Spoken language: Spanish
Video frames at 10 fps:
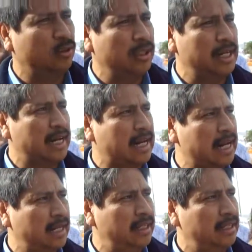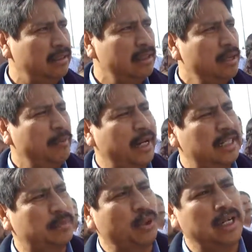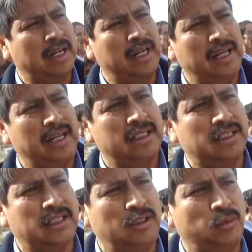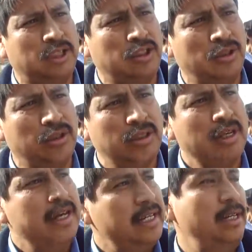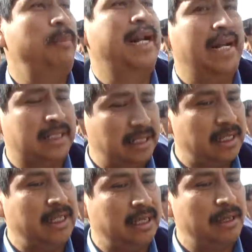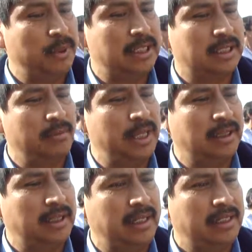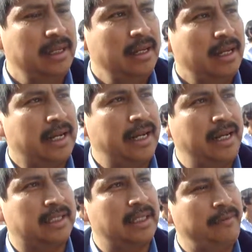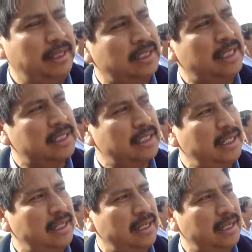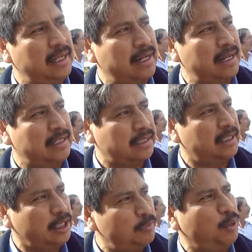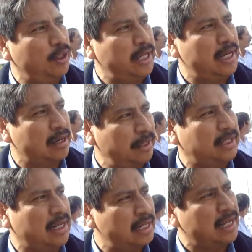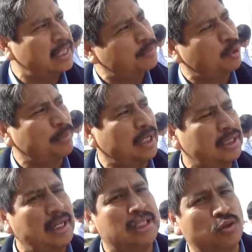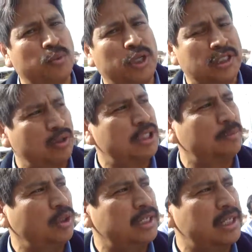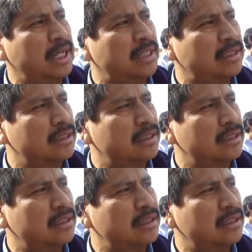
con el alcalde para exponerle esta situación y para exigirle precisamente que se eviten este, este tipo de arbitrariedades por parte de las corporaciones policíacas.